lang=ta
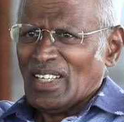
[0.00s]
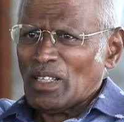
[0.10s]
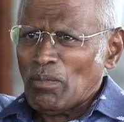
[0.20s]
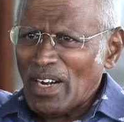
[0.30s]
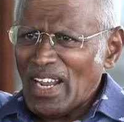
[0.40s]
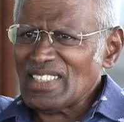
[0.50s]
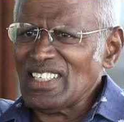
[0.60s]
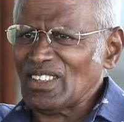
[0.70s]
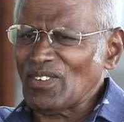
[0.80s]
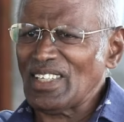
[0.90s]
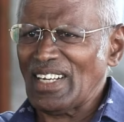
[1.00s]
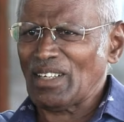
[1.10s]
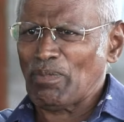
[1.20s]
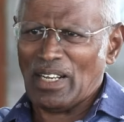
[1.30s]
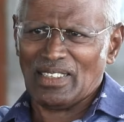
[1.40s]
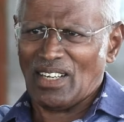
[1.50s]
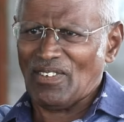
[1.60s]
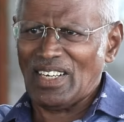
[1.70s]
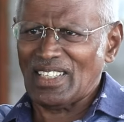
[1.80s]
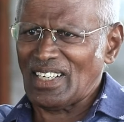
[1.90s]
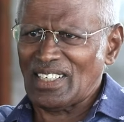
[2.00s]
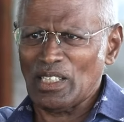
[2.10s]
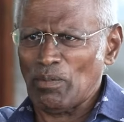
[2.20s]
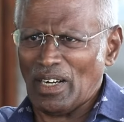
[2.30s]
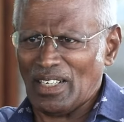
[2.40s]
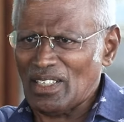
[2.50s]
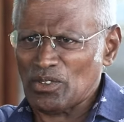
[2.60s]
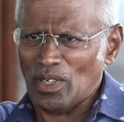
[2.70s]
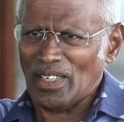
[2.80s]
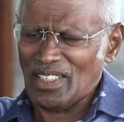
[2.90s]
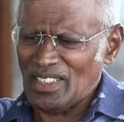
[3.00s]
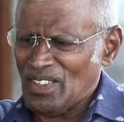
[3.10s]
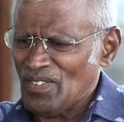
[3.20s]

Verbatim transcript: இந்த மாதிரி அஜித் வந்து எனக்கு பணம் தர வேண்டியது இருக்குது இந்த மாதிரி இருக்குன்னு சொல்லிட்டு